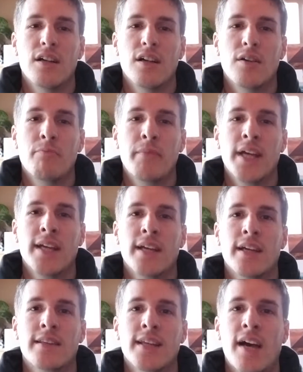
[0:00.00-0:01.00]

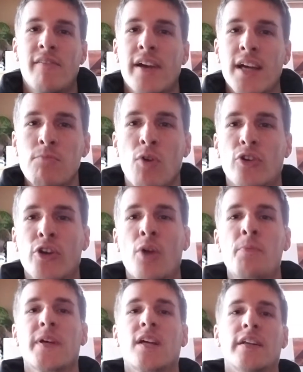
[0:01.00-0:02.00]
mais travailler avec mon
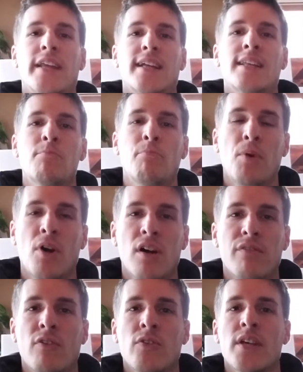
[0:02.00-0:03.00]
cœur, puis connecter
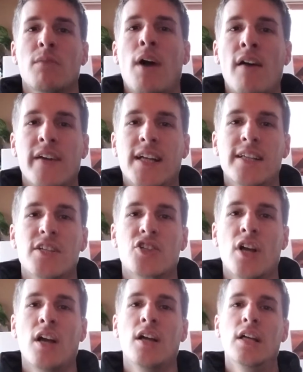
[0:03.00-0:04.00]
profondément avec les
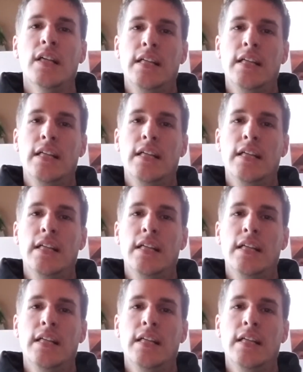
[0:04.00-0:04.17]
gens